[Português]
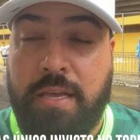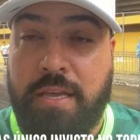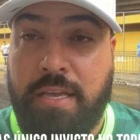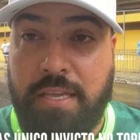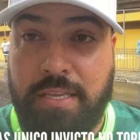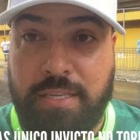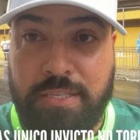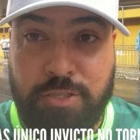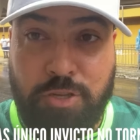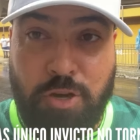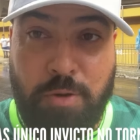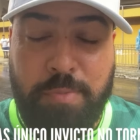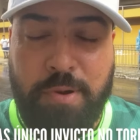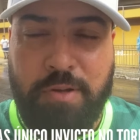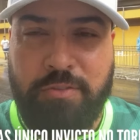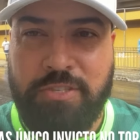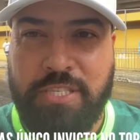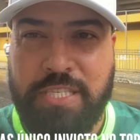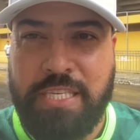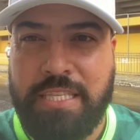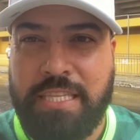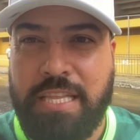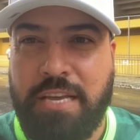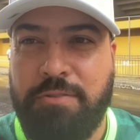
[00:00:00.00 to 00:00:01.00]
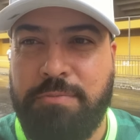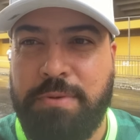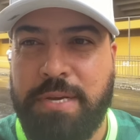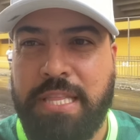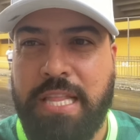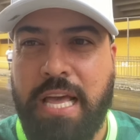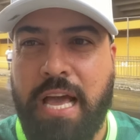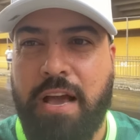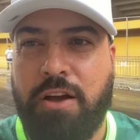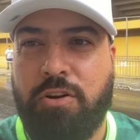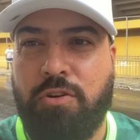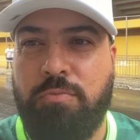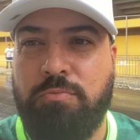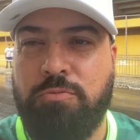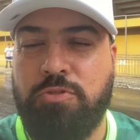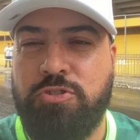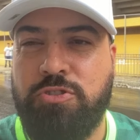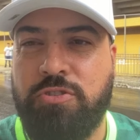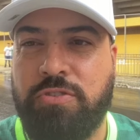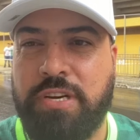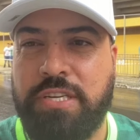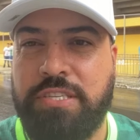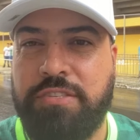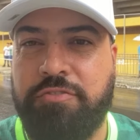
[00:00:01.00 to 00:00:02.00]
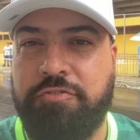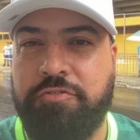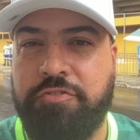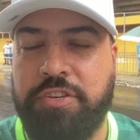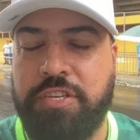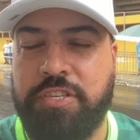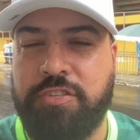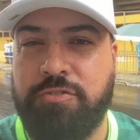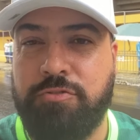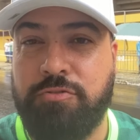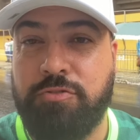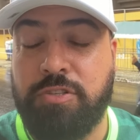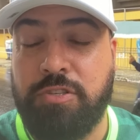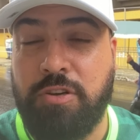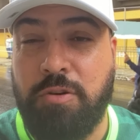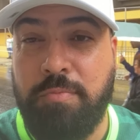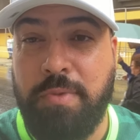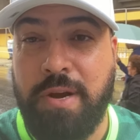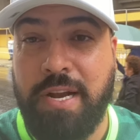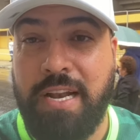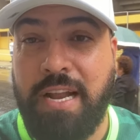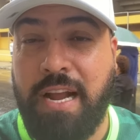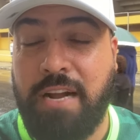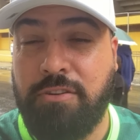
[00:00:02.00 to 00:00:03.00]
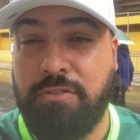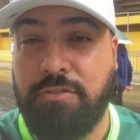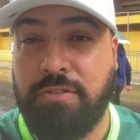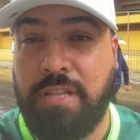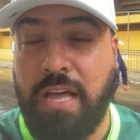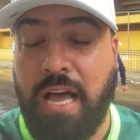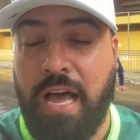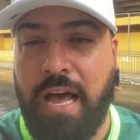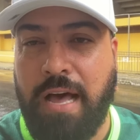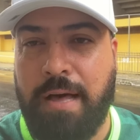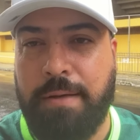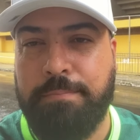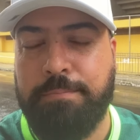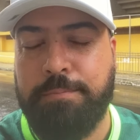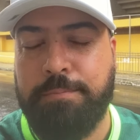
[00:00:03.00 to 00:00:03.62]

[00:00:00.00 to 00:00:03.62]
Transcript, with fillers: E só para você ter uma ideia como o jogo é difícil, o São Bernardo está